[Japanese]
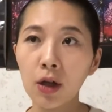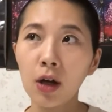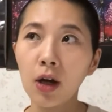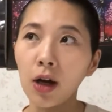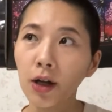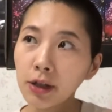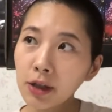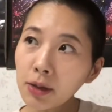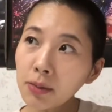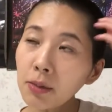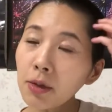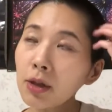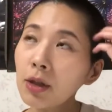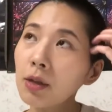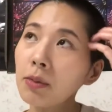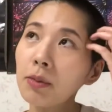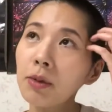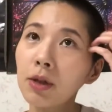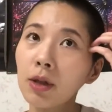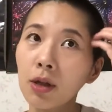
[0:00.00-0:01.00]
初めて
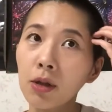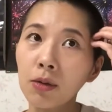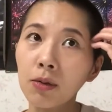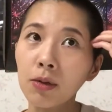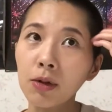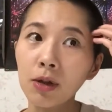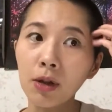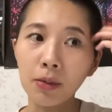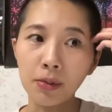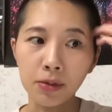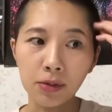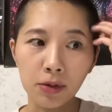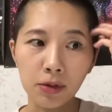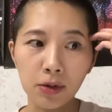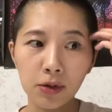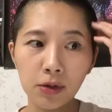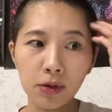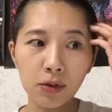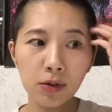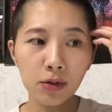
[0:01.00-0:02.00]
見たのは多分
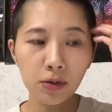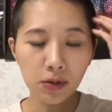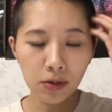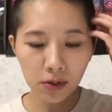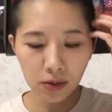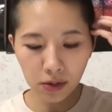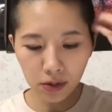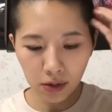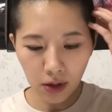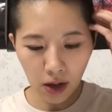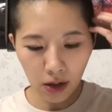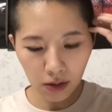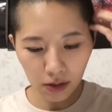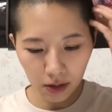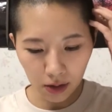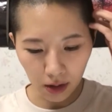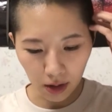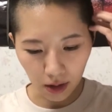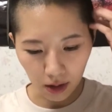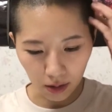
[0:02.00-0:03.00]
中学
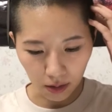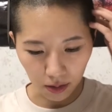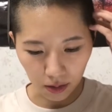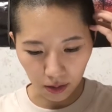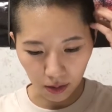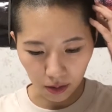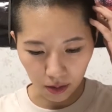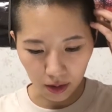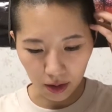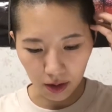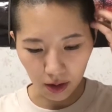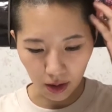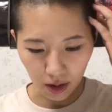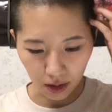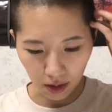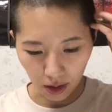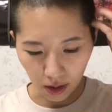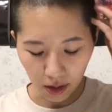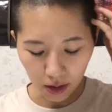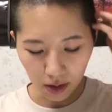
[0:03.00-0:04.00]
生の時か
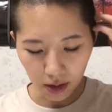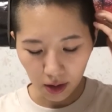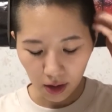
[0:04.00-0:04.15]
な。